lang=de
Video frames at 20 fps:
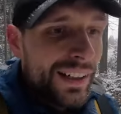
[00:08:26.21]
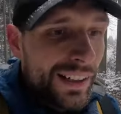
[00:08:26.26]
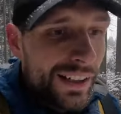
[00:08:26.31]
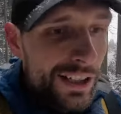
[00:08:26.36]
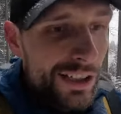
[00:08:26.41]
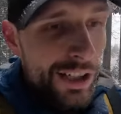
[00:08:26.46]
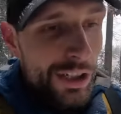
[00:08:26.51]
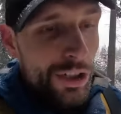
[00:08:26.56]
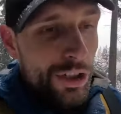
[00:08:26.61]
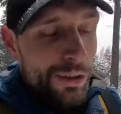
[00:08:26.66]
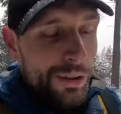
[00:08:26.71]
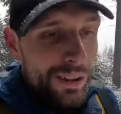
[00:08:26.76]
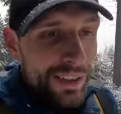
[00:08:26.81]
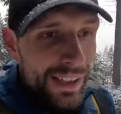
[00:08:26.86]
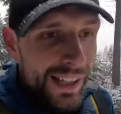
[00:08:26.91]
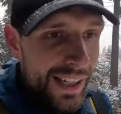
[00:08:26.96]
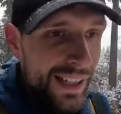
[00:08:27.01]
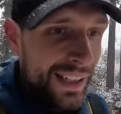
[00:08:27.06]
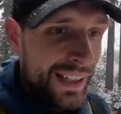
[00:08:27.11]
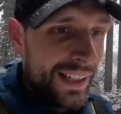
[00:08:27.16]
Richtig schön.
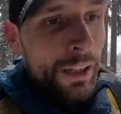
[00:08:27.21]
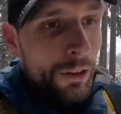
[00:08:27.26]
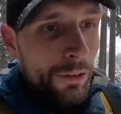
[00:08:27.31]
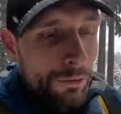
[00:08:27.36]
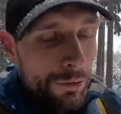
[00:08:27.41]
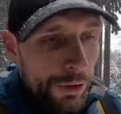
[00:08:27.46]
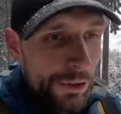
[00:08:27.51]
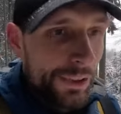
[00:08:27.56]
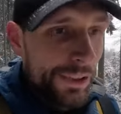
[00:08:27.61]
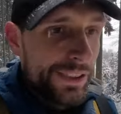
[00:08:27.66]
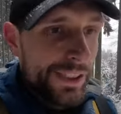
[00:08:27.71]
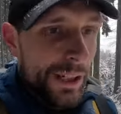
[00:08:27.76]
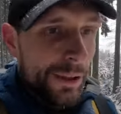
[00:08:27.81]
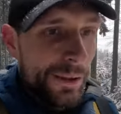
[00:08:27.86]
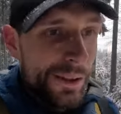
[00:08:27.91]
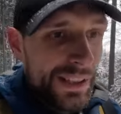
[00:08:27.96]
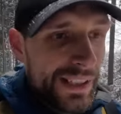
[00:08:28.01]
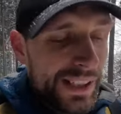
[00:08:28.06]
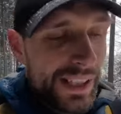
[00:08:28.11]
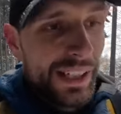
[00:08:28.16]
Und von dort
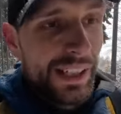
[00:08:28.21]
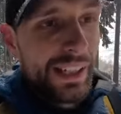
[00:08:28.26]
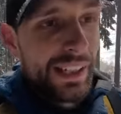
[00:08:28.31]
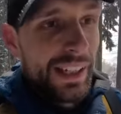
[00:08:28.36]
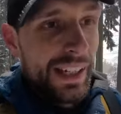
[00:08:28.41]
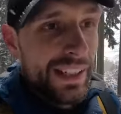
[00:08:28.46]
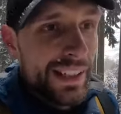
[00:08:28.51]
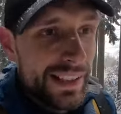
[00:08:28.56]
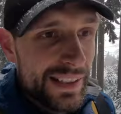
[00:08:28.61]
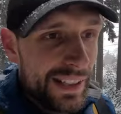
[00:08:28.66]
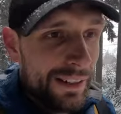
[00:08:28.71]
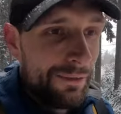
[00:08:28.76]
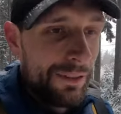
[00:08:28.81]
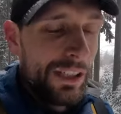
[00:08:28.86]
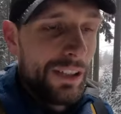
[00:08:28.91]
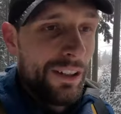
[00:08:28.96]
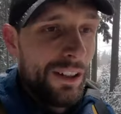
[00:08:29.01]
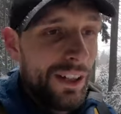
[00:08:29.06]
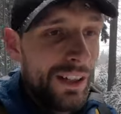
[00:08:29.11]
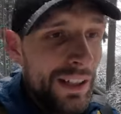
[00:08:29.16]
aus geht es dann
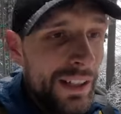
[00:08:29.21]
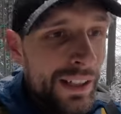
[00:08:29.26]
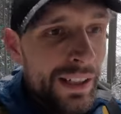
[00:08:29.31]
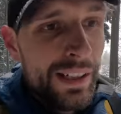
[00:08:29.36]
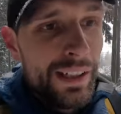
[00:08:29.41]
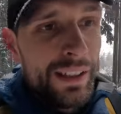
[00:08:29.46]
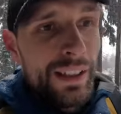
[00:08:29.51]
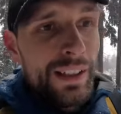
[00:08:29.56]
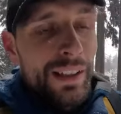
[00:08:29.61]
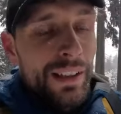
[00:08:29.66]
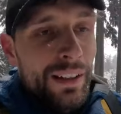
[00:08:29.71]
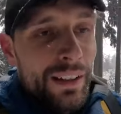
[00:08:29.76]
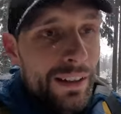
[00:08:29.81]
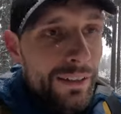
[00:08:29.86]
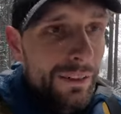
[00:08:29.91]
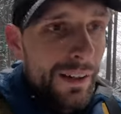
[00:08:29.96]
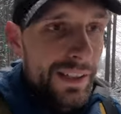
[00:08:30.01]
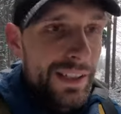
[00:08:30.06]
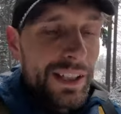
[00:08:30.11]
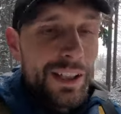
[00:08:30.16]
wieder
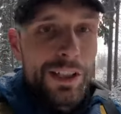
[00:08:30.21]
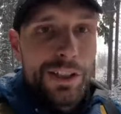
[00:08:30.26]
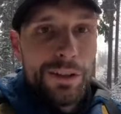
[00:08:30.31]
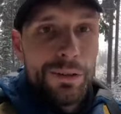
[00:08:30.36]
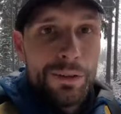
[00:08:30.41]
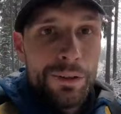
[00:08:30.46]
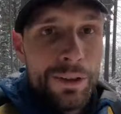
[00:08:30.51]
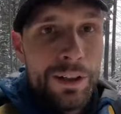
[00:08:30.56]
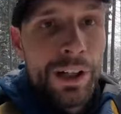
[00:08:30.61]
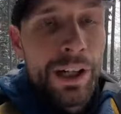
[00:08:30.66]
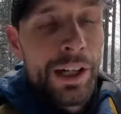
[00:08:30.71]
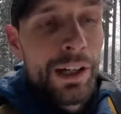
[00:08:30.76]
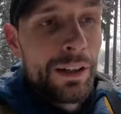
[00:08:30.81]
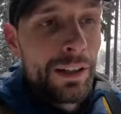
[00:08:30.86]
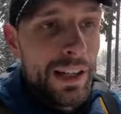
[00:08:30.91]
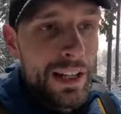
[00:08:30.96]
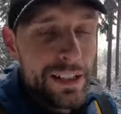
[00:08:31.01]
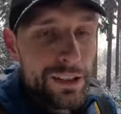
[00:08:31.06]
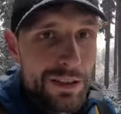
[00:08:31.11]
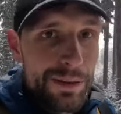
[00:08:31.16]
quasi Richtung
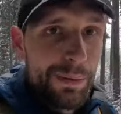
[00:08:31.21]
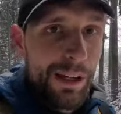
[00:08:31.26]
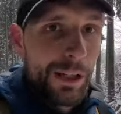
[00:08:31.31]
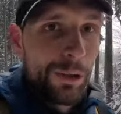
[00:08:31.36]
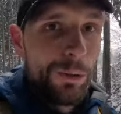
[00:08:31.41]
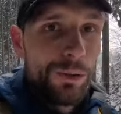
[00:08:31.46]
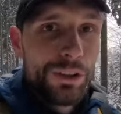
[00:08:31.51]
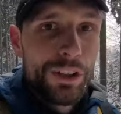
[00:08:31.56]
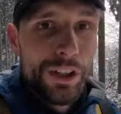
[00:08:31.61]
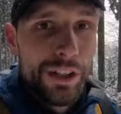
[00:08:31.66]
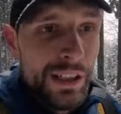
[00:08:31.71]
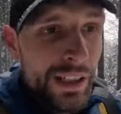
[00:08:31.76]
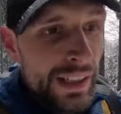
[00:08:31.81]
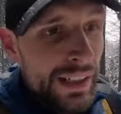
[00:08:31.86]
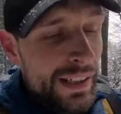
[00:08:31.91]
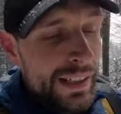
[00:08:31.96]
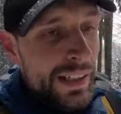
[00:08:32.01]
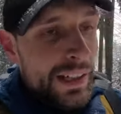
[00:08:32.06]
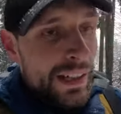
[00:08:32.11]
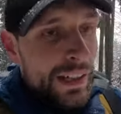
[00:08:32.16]
Eggersberg runter.
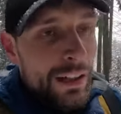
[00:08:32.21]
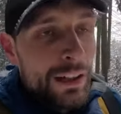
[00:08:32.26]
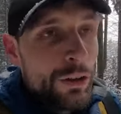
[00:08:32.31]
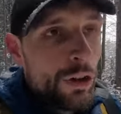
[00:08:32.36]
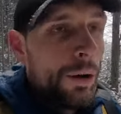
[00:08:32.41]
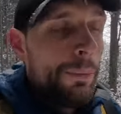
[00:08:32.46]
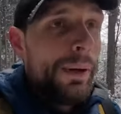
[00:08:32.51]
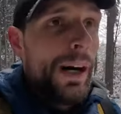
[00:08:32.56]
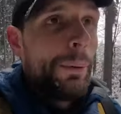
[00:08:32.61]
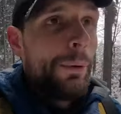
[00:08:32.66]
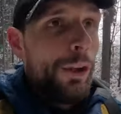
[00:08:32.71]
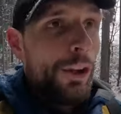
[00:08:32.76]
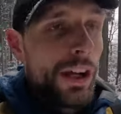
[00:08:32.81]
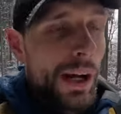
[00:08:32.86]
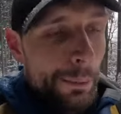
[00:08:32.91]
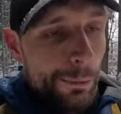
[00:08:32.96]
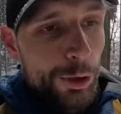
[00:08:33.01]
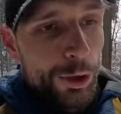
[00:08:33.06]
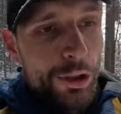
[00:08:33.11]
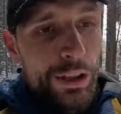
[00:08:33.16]
Kommen aber noch
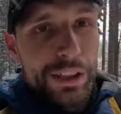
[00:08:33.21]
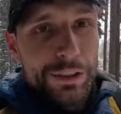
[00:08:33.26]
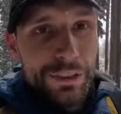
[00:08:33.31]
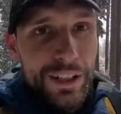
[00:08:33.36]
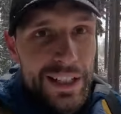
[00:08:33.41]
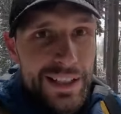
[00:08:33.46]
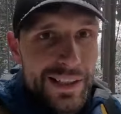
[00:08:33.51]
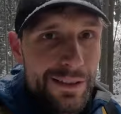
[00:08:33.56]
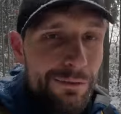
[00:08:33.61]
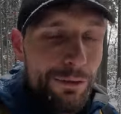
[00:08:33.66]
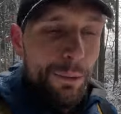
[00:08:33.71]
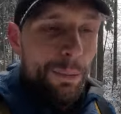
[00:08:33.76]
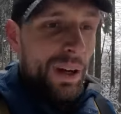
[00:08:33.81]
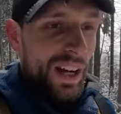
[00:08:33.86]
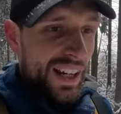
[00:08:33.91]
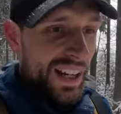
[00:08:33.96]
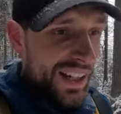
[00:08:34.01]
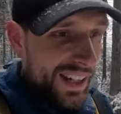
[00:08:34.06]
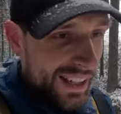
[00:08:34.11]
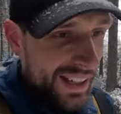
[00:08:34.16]
am Goethefelsen
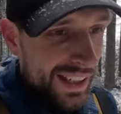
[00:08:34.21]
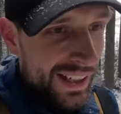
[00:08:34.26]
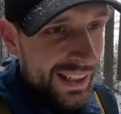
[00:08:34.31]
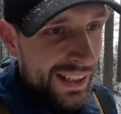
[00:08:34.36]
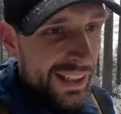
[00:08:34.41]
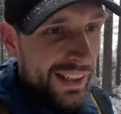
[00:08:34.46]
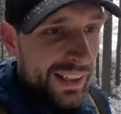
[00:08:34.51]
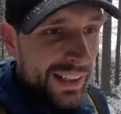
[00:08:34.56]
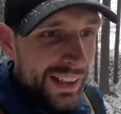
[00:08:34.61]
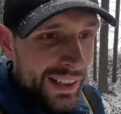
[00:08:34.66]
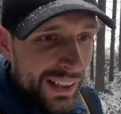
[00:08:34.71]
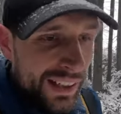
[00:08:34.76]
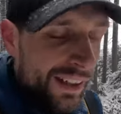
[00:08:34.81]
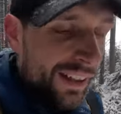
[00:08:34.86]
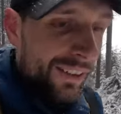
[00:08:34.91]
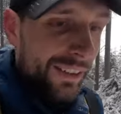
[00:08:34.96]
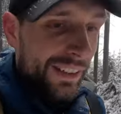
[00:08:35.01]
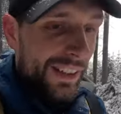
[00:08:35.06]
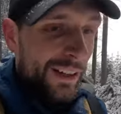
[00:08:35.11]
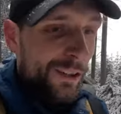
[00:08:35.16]
vorbei.
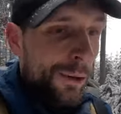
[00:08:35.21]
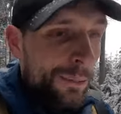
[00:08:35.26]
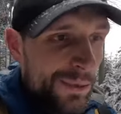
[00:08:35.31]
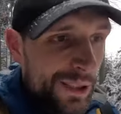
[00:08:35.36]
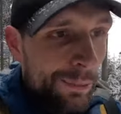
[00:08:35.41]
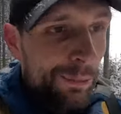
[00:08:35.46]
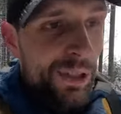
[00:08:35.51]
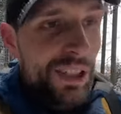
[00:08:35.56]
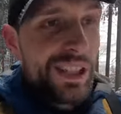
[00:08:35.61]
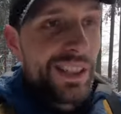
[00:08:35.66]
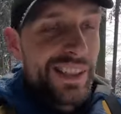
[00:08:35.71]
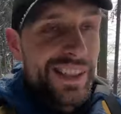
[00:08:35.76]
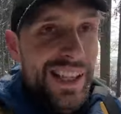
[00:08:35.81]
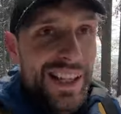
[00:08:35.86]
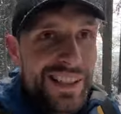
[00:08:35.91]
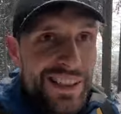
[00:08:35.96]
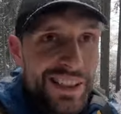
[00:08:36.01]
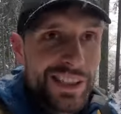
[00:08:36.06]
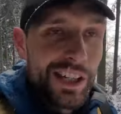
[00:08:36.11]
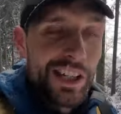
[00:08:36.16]
Und da kommt so ein bisschen
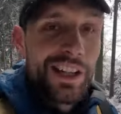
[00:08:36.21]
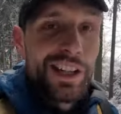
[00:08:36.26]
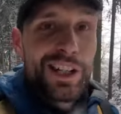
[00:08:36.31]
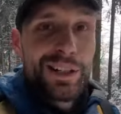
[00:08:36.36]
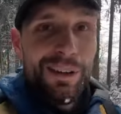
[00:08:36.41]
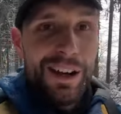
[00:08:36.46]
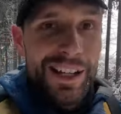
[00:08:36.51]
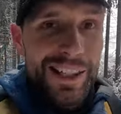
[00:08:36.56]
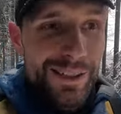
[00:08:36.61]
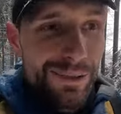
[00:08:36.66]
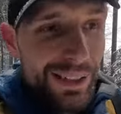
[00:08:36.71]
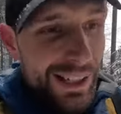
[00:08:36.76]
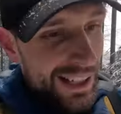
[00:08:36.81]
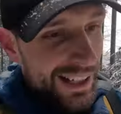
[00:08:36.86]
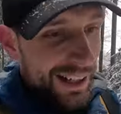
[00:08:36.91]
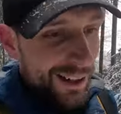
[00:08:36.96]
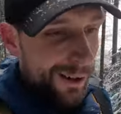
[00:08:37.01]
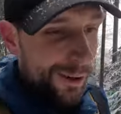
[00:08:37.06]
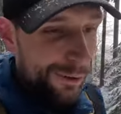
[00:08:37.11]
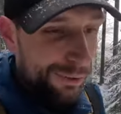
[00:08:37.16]
sächsische Schweiz-Feeling
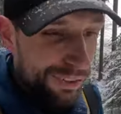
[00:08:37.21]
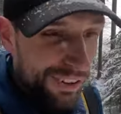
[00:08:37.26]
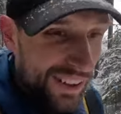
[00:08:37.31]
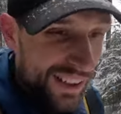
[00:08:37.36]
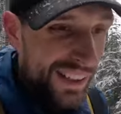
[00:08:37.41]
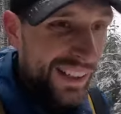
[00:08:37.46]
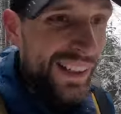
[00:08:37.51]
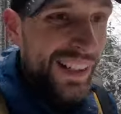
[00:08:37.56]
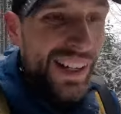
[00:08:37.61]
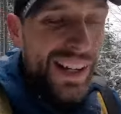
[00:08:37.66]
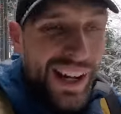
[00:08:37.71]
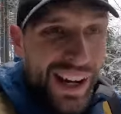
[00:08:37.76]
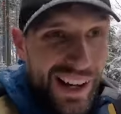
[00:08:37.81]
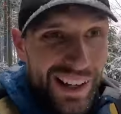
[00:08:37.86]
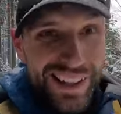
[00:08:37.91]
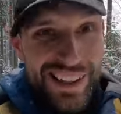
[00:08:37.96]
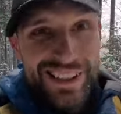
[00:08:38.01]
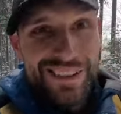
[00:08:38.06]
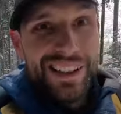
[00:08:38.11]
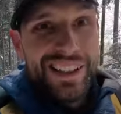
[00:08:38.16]
auf. Aber ah,
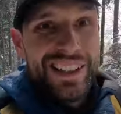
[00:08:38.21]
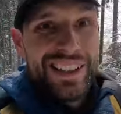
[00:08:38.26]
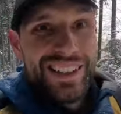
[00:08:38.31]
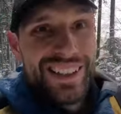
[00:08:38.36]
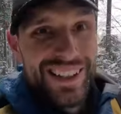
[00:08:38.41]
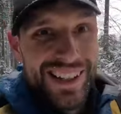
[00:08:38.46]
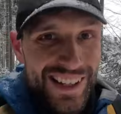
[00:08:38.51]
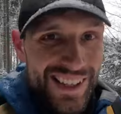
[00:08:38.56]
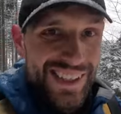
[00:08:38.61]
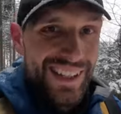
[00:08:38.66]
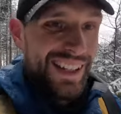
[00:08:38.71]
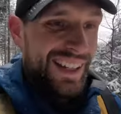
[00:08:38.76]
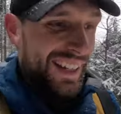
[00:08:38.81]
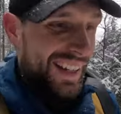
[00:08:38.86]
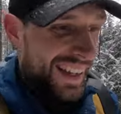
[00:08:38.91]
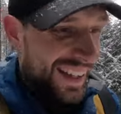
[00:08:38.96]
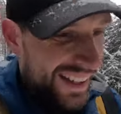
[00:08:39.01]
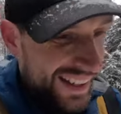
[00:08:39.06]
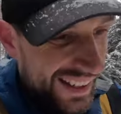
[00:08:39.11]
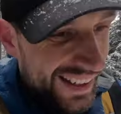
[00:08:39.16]
das werdet ihr dann sehen.
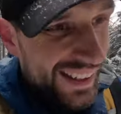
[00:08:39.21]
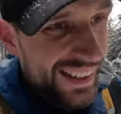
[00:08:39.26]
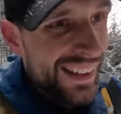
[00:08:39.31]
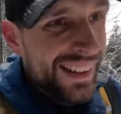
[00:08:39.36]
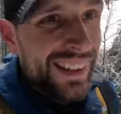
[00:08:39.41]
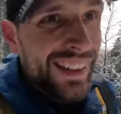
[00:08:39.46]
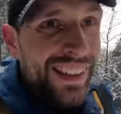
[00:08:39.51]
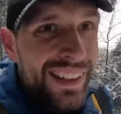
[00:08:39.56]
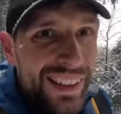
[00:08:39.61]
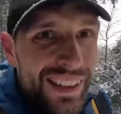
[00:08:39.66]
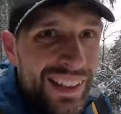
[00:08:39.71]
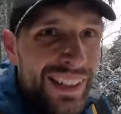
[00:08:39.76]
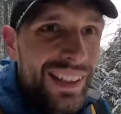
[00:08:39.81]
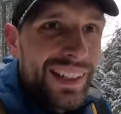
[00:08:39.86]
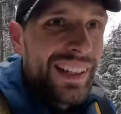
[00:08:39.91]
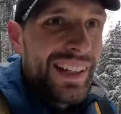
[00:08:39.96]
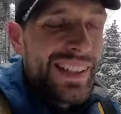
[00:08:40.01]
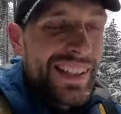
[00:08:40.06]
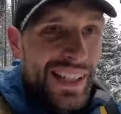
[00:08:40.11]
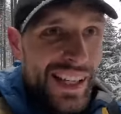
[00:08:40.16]

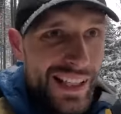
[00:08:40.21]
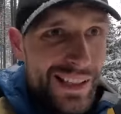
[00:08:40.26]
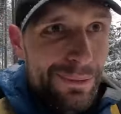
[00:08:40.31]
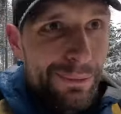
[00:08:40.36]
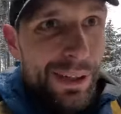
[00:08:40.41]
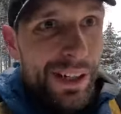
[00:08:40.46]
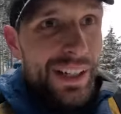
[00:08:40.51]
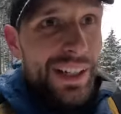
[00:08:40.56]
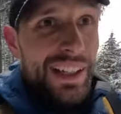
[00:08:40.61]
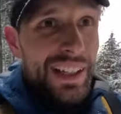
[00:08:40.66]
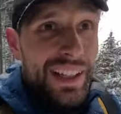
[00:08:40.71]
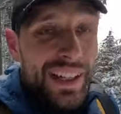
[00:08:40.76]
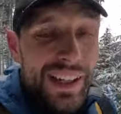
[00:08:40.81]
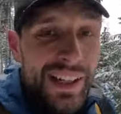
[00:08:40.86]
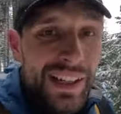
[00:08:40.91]
Jetzt erstmal